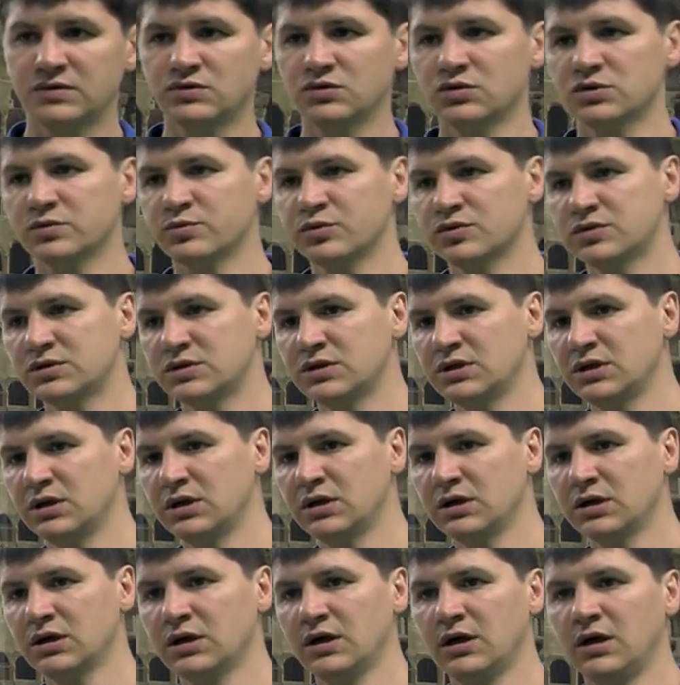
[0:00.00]
все
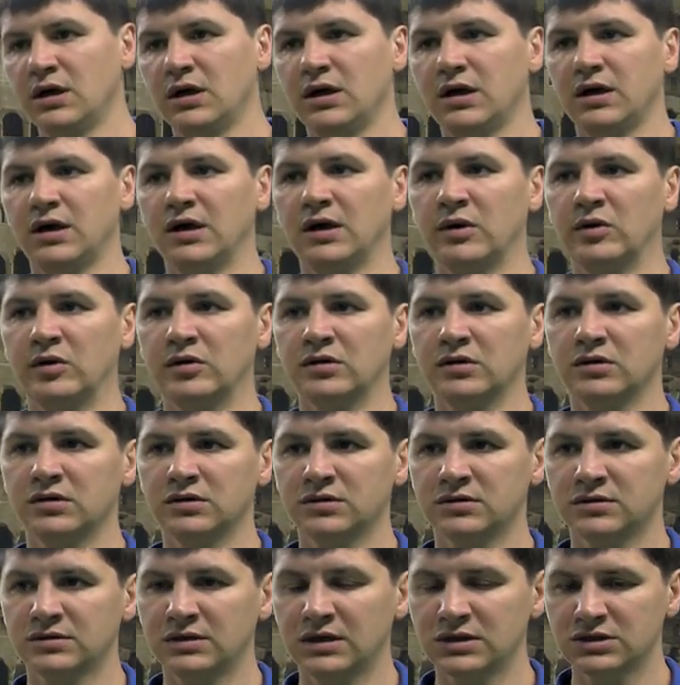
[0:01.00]
спустили, и
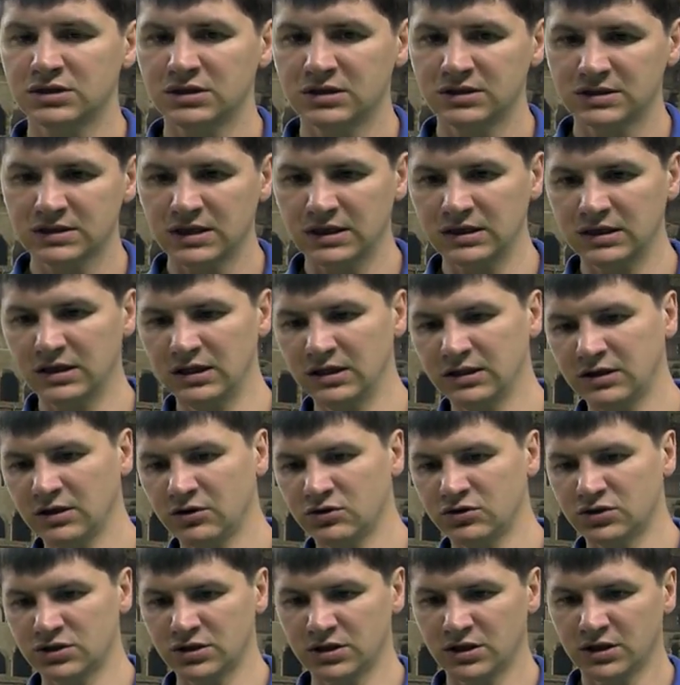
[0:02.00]
э, начались какие-то
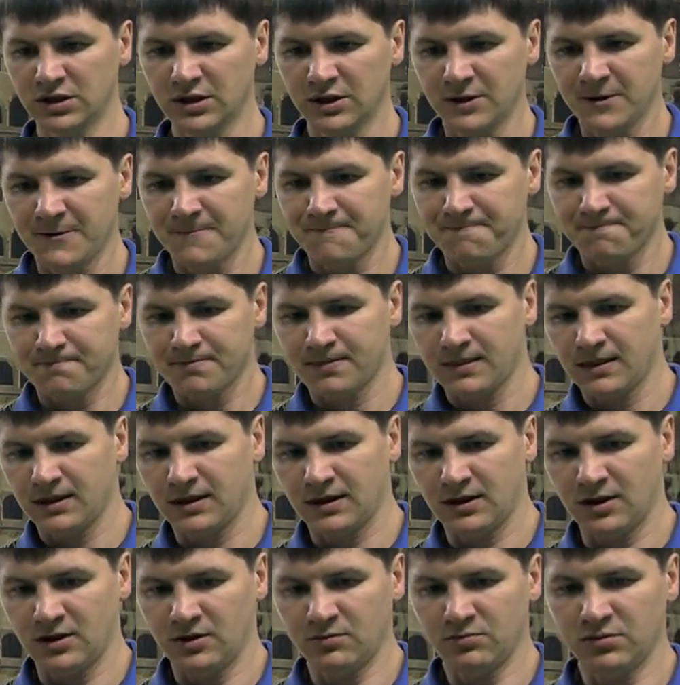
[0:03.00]
уже
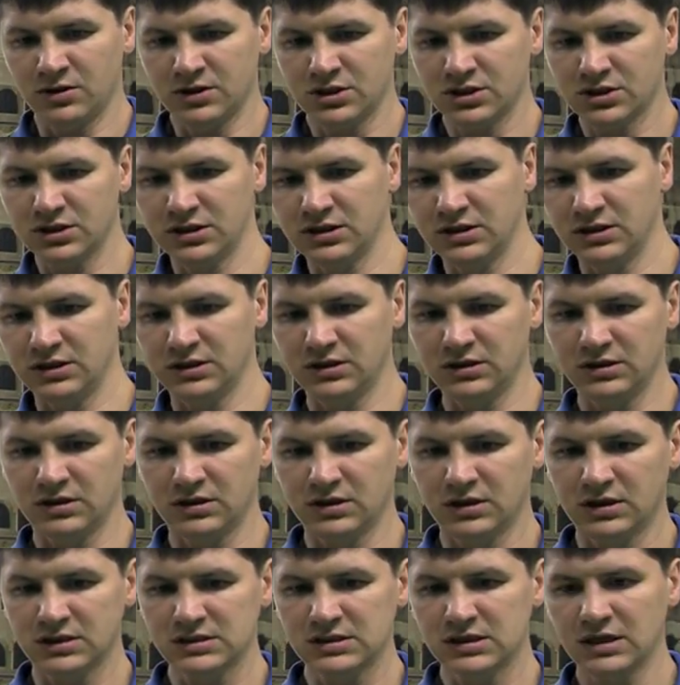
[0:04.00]

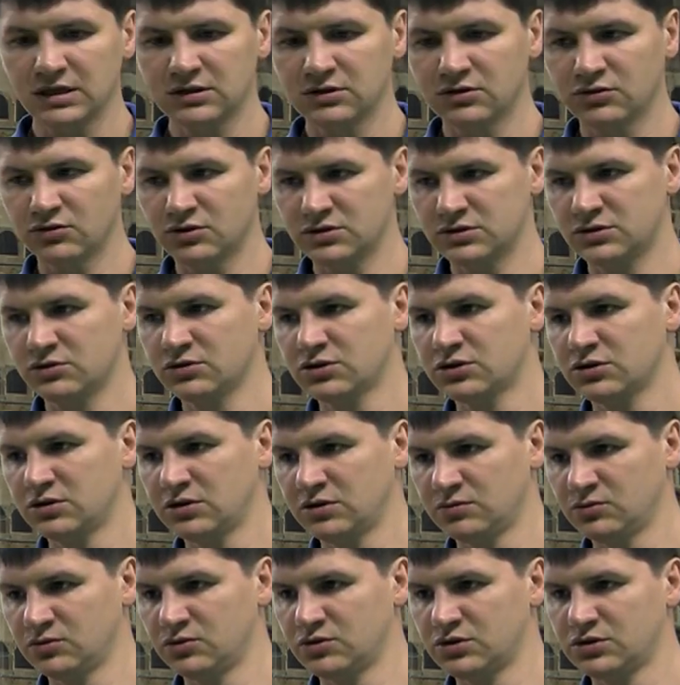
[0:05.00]
небольшие разлады, то есть то, что
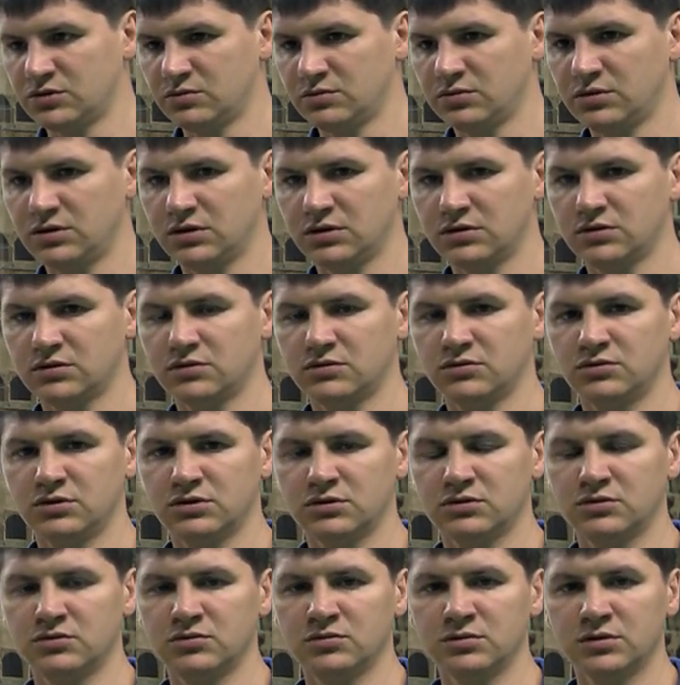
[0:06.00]
нам нужно было. Вот.
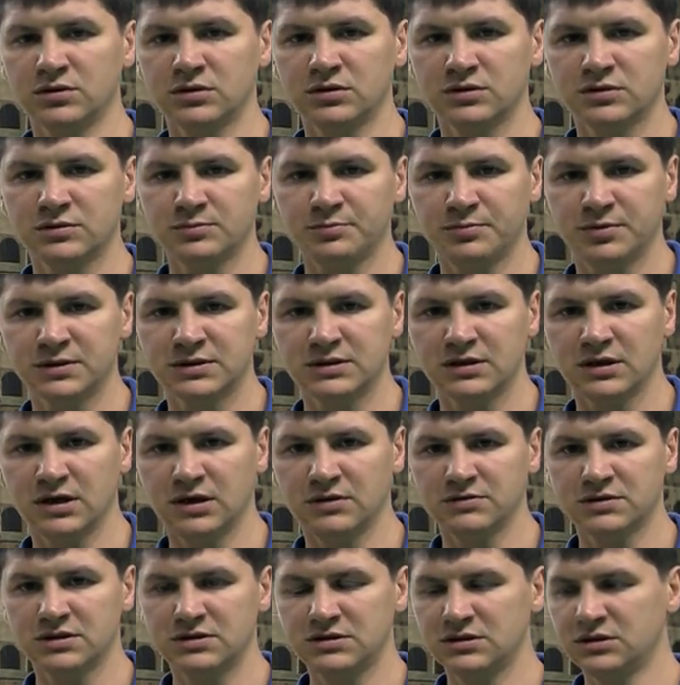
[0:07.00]
Но мы
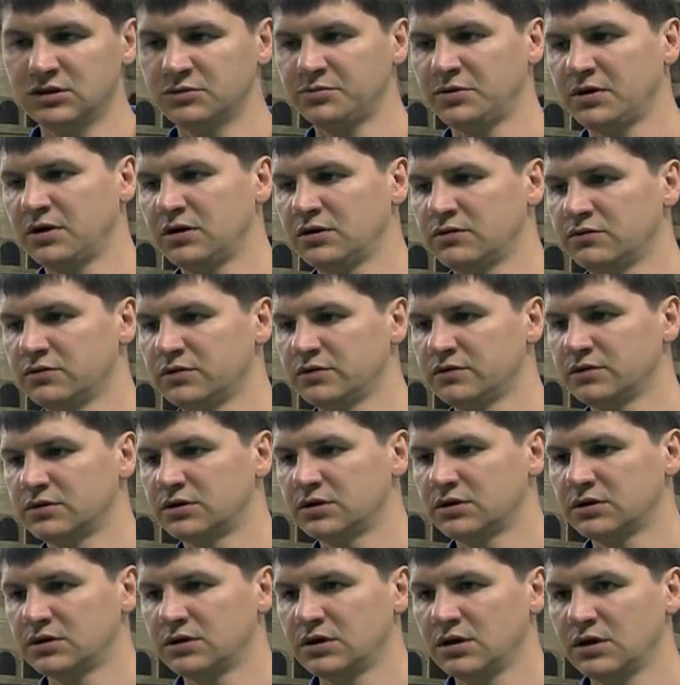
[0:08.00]
постараемся сделать правильные выводы.
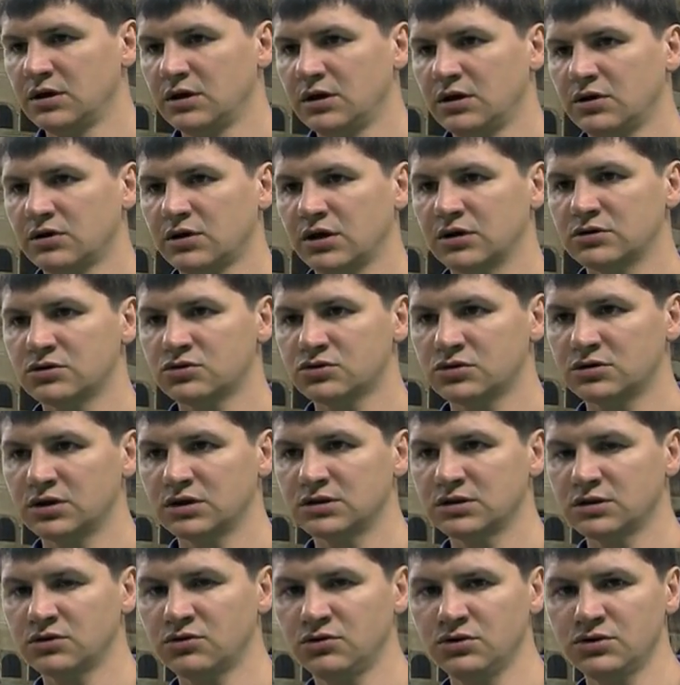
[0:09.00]
Хорошо, что так
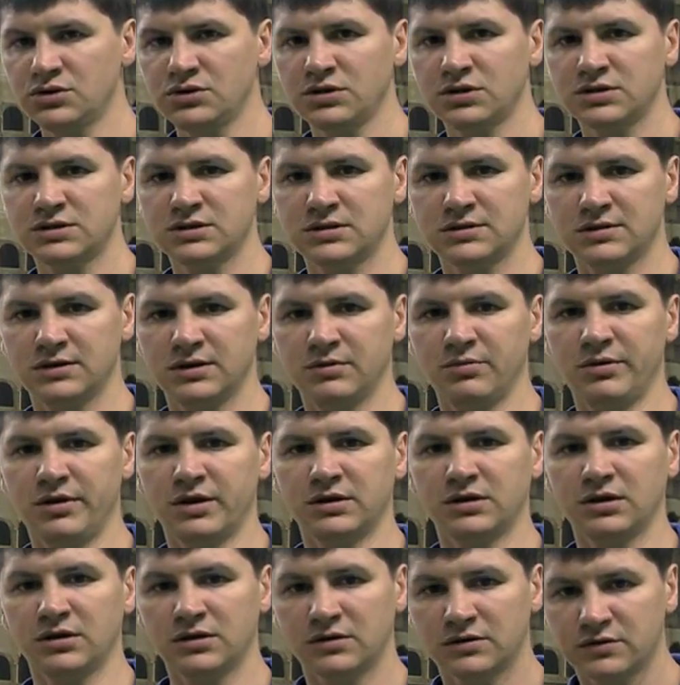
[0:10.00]
закончилось.
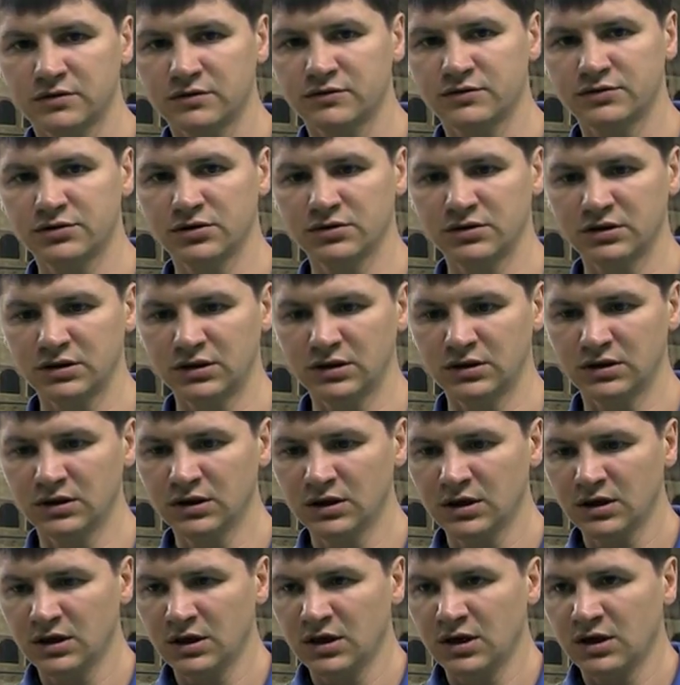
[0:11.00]
Ребята все-таки
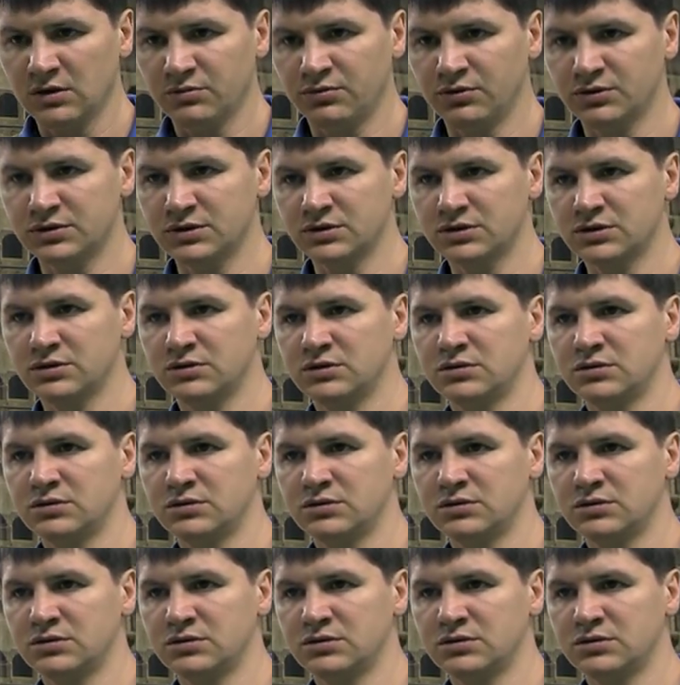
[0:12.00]
после